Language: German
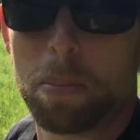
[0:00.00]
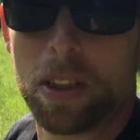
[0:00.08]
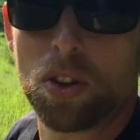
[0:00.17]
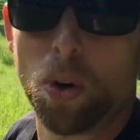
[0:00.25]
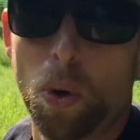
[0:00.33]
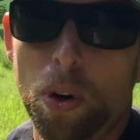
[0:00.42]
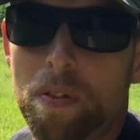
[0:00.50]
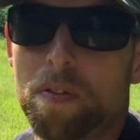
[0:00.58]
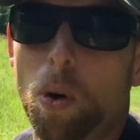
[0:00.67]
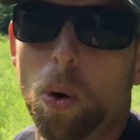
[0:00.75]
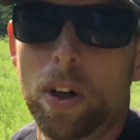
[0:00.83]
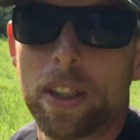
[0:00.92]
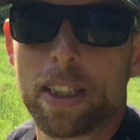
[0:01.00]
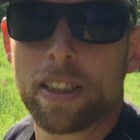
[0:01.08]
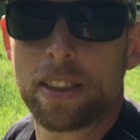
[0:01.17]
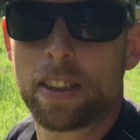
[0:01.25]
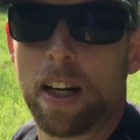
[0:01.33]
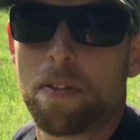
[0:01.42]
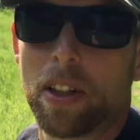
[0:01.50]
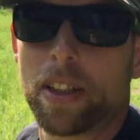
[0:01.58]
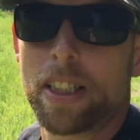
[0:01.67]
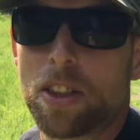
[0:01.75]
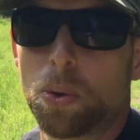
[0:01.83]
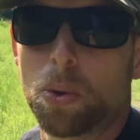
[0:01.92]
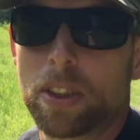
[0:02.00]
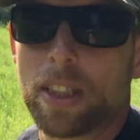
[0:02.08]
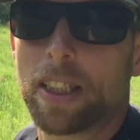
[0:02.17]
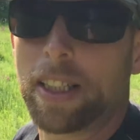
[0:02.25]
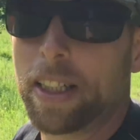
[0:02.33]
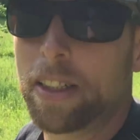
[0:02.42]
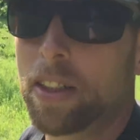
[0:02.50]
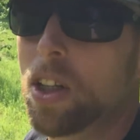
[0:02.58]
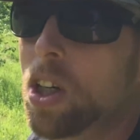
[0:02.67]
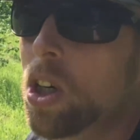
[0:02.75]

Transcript: betreuen wollen. Das ist einfach nicht so unser Ding.